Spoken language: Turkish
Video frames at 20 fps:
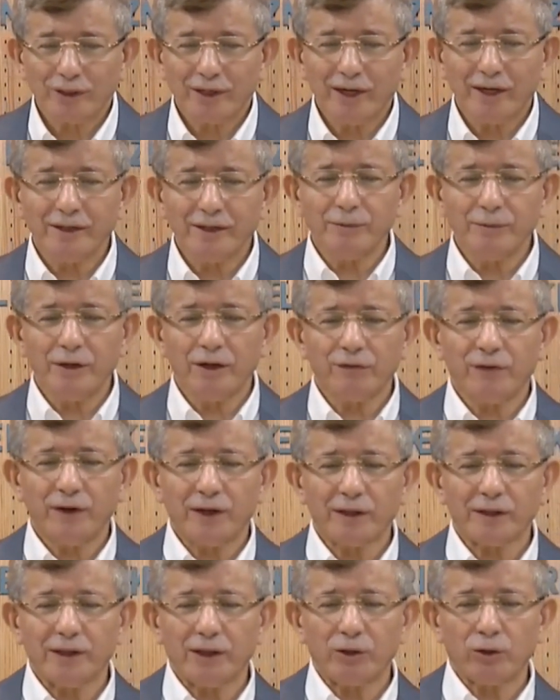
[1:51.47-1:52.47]
kendi
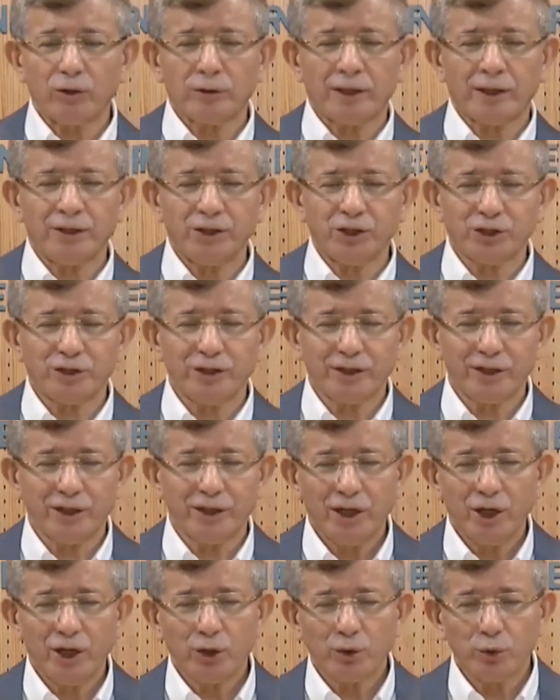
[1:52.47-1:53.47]
menfaatleri olan
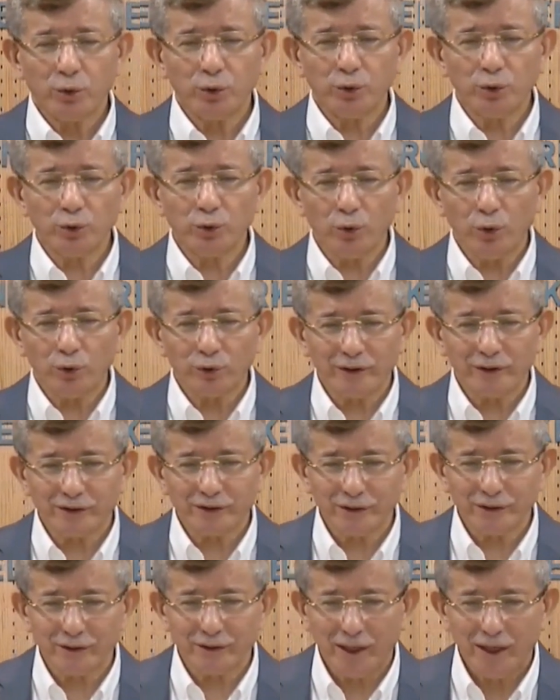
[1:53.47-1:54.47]
işleri günün
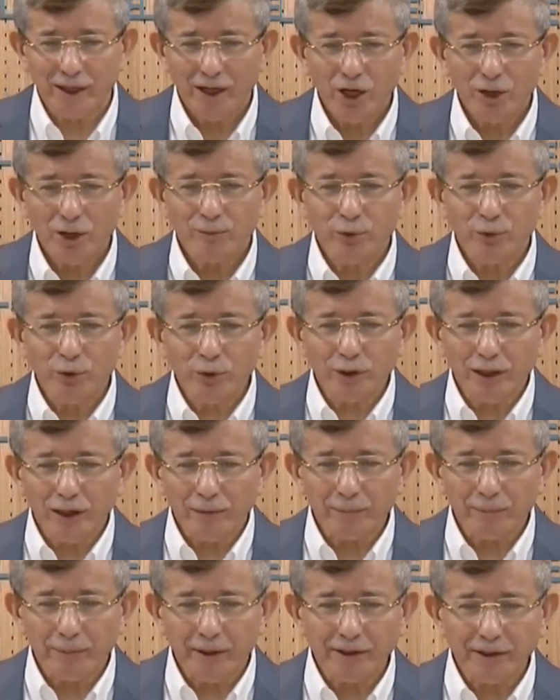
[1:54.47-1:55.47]
ortasında büyük
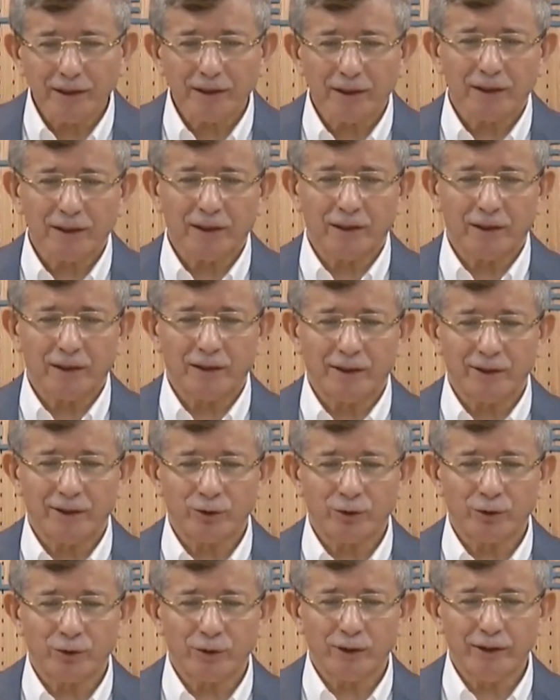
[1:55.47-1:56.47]
kampanyalarla ilan
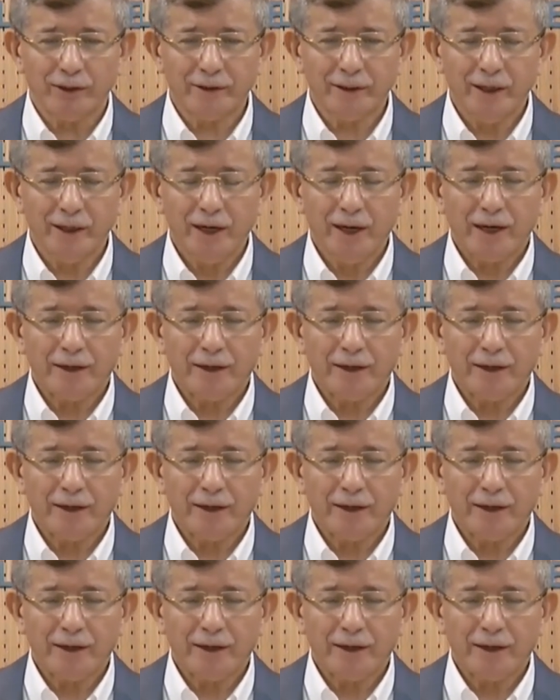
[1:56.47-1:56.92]
ediyorlar